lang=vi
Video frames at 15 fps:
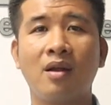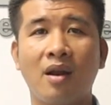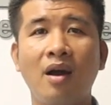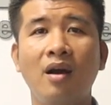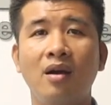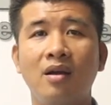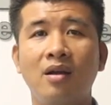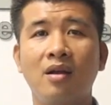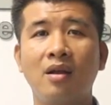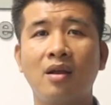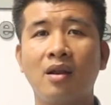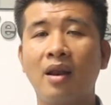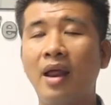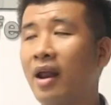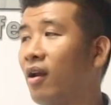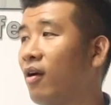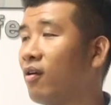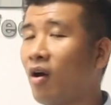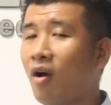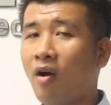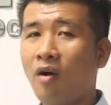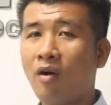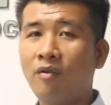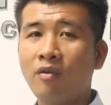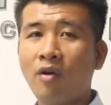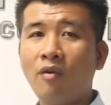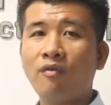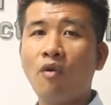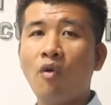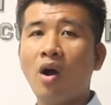Đó, để nó nó
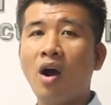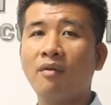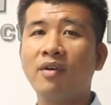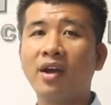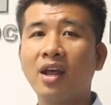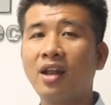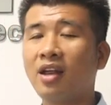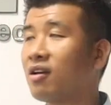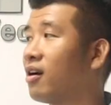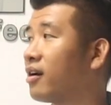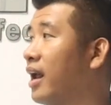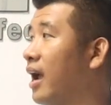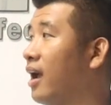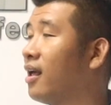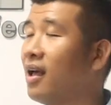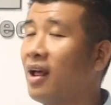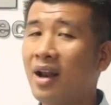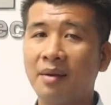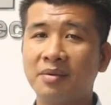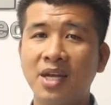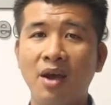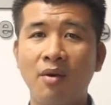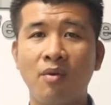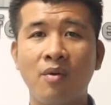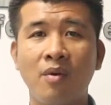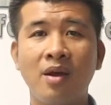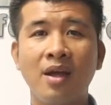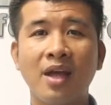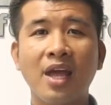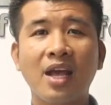nó phù hợp với cái thị trường, để làm sao
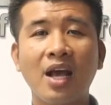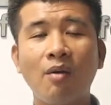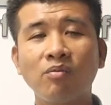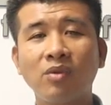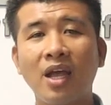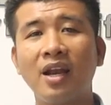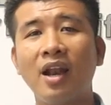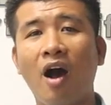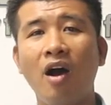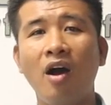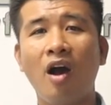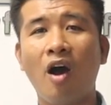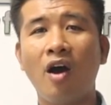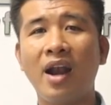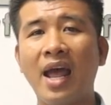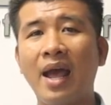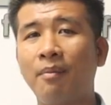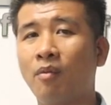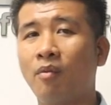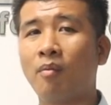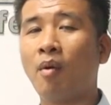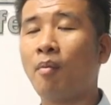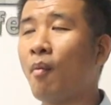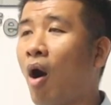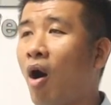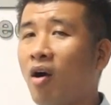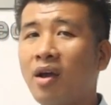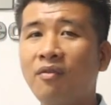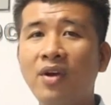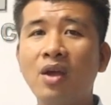cái công ty đó họ làm
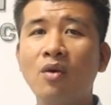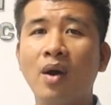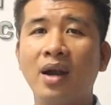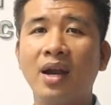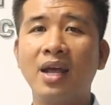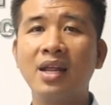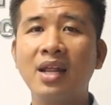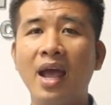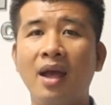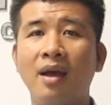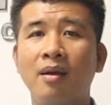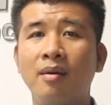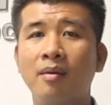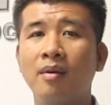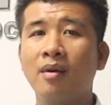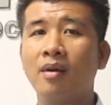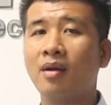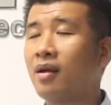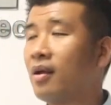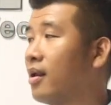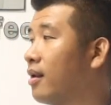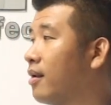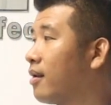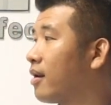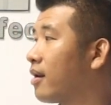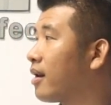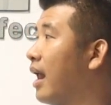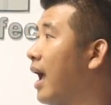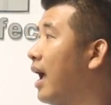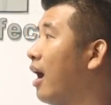bỏ cái phí quản lý ra
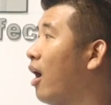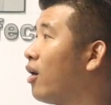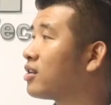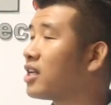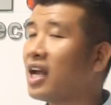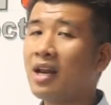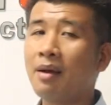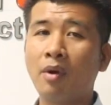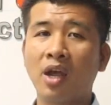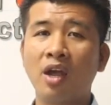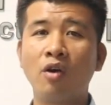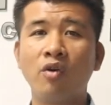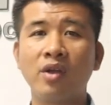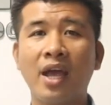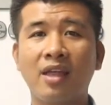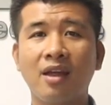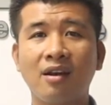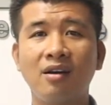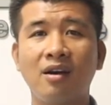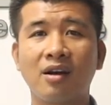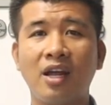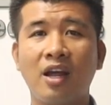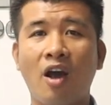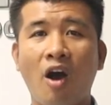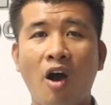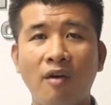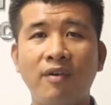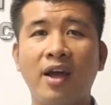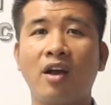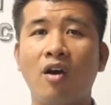để họ xây được một cái ngôi nhà chất lượng, thì
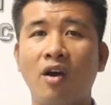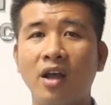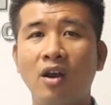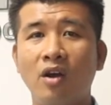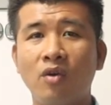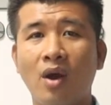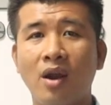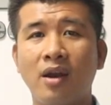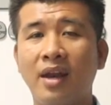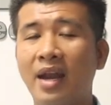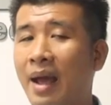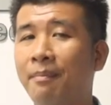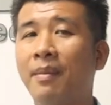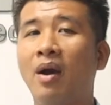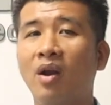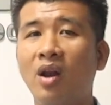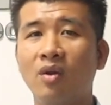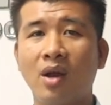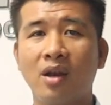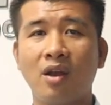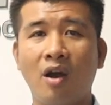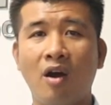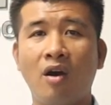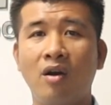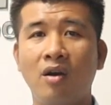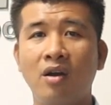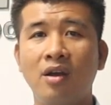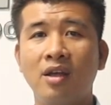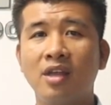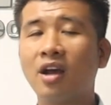họ phải có cái lợi nhuận để đảm bảo cái lợi nhuận cho họ,
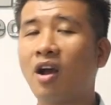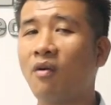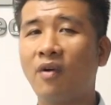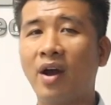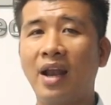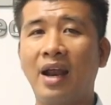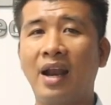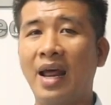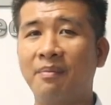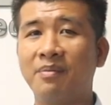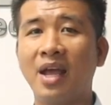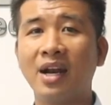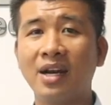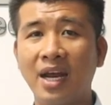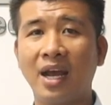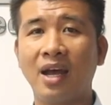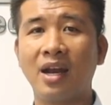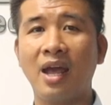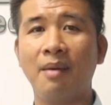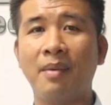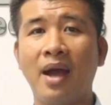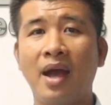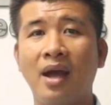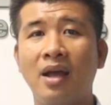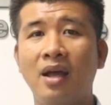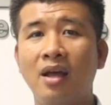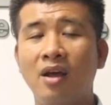chứ không phải là làm giá rẻ để mà